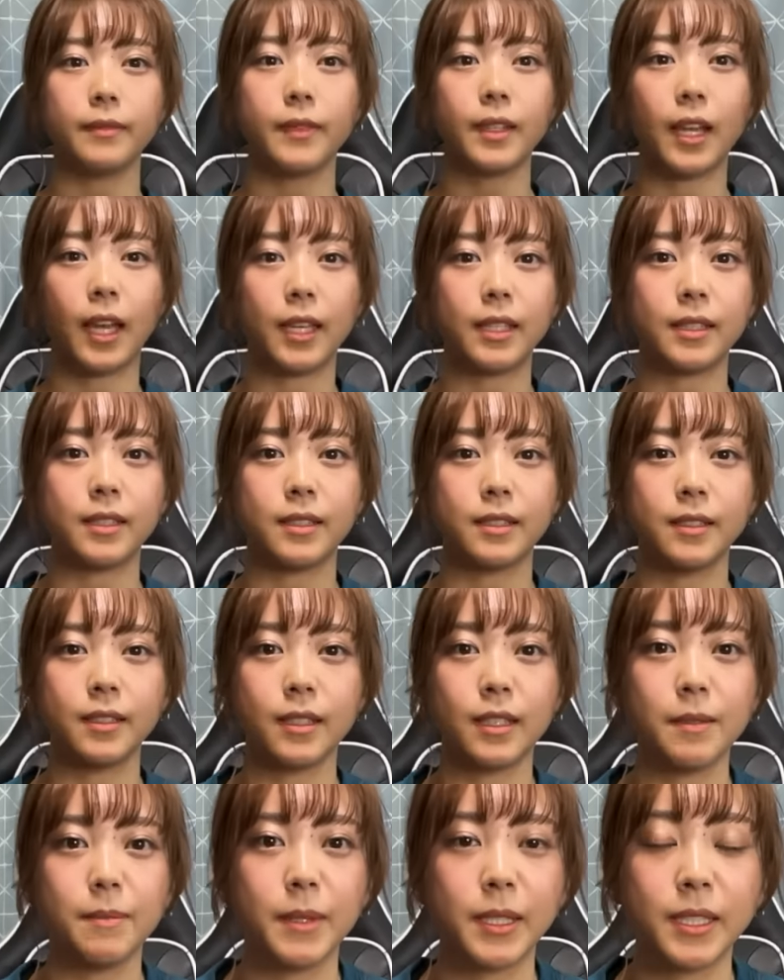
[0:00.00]
はい続
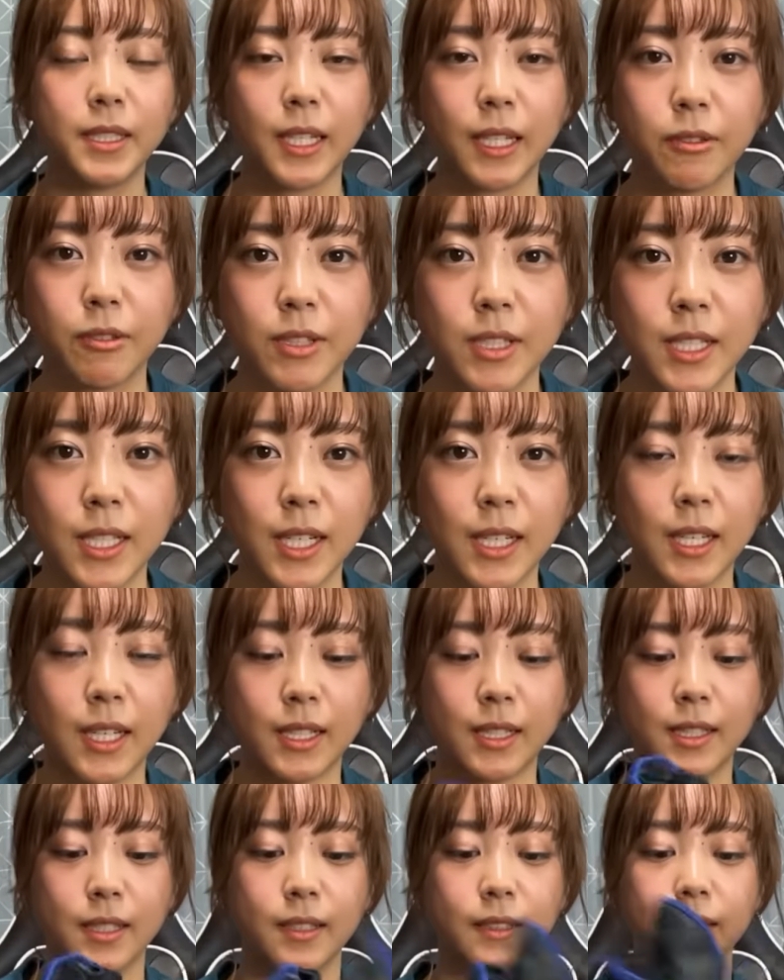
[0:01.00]
きましてこちら
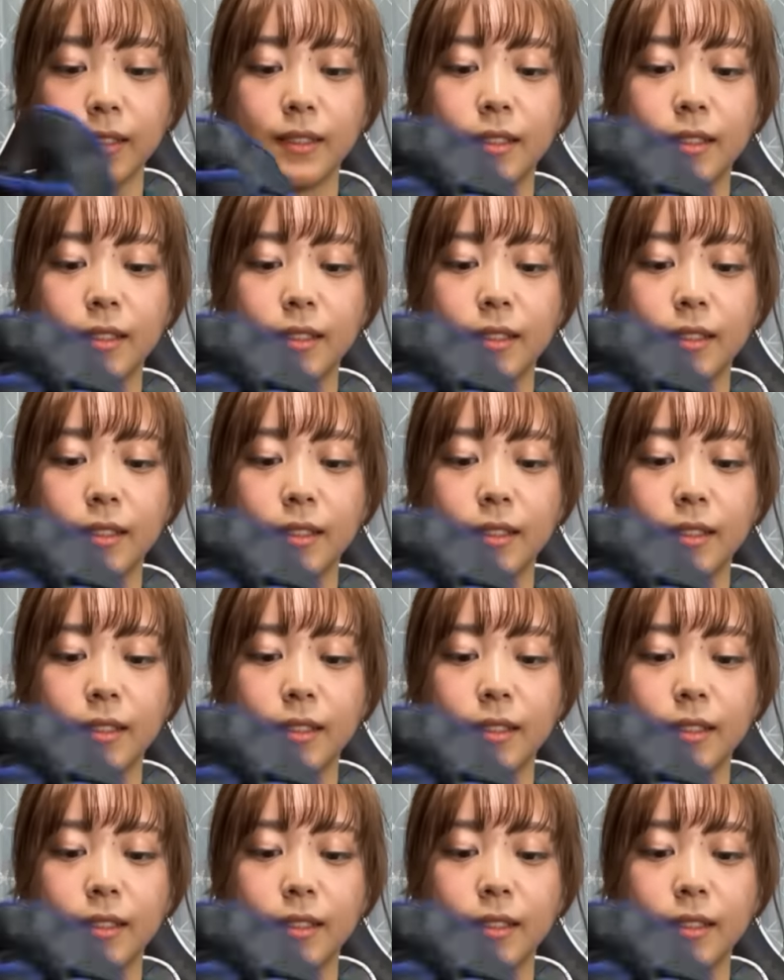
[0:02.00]
です